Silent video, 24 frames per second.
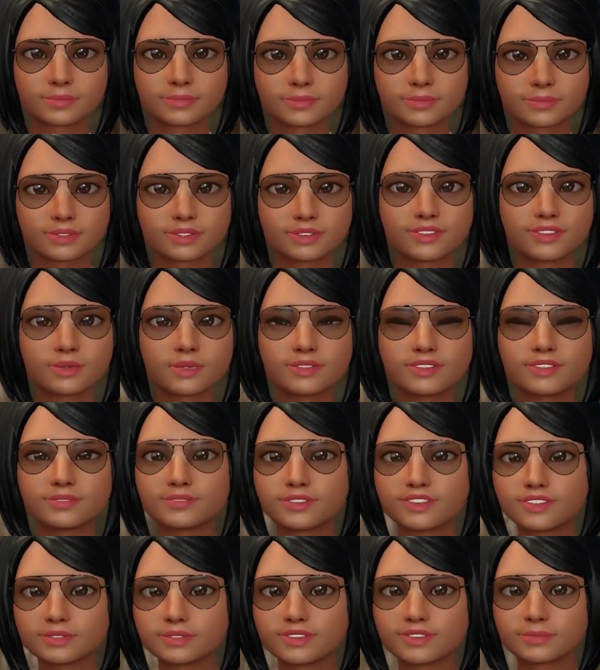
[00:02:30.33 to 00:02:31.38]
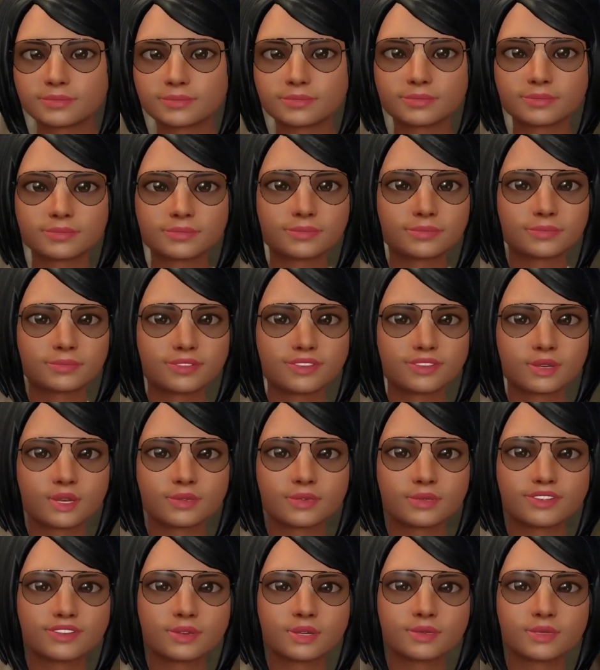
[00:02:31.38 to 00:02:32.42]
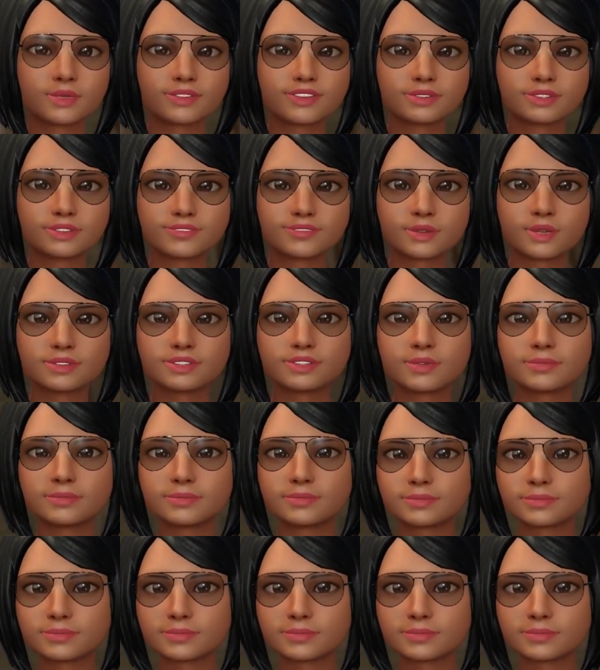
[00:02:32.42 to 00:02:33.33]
Una vez más, no hay fraude ni robo,